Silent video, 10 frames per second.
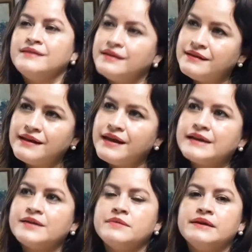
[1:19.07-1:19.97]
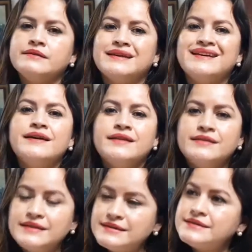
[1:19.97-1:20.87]
tiene las herramientas
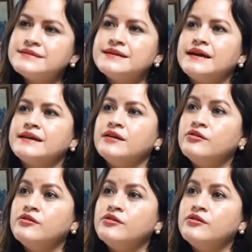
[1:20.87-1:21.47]
necesarias,